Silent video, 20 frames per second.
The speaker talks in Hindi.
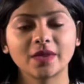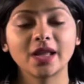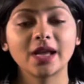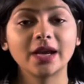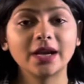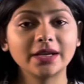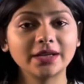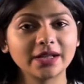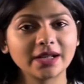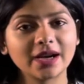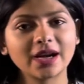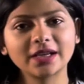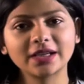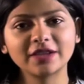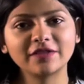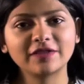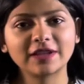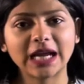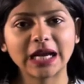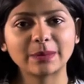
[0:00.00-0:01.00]

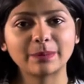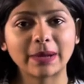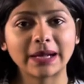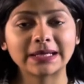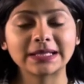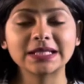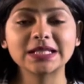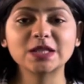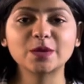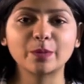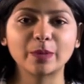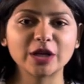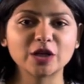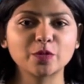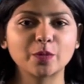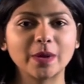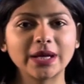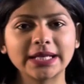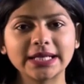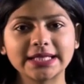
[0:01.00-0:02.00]
इंटरक्टिव फ्लैट पैनल्स
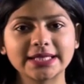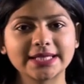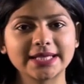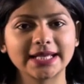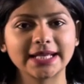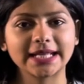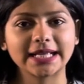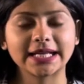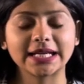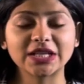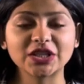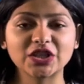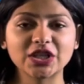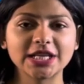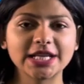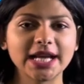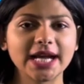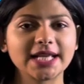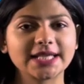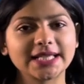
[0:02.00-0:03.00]
55 इंच से लेकर
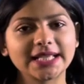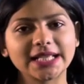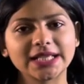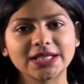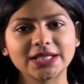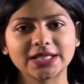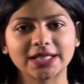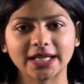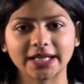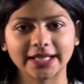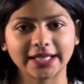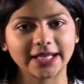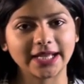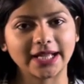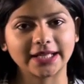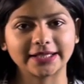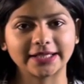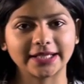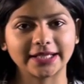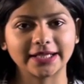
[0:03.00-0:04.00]
छियासी इंच तक के
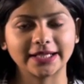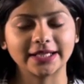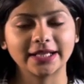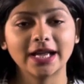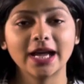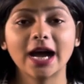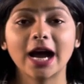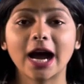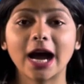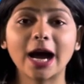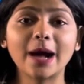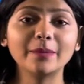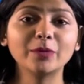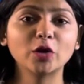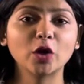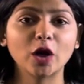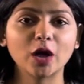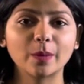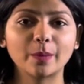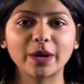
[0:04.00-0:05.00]
आते हैं
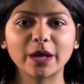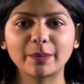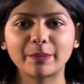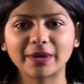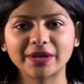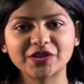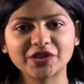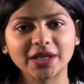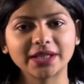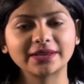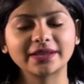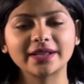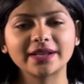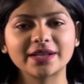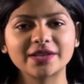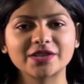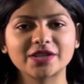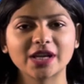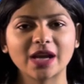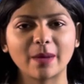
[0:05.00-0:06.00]
आमतौर पर 75
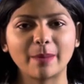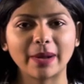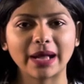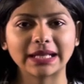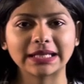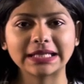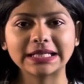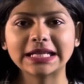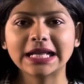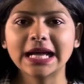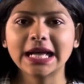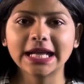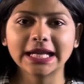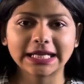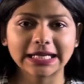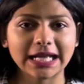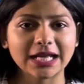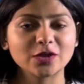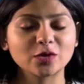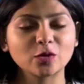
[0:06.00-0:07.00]
इंच का पैनल
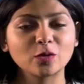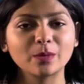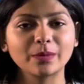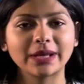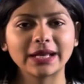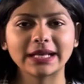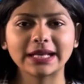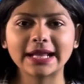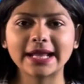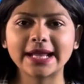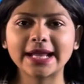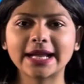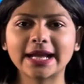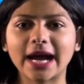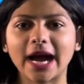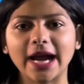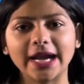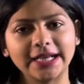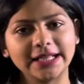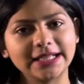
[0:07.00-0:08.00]
क्लासरूम के लिए एक
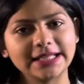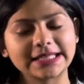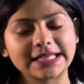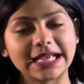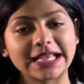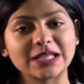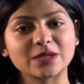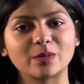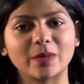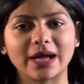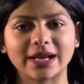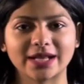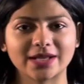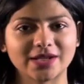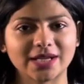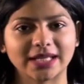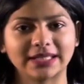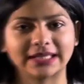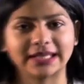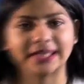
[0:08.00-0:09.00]
आइडियल साइज माना
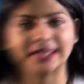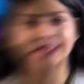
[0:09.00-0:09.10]
जाता है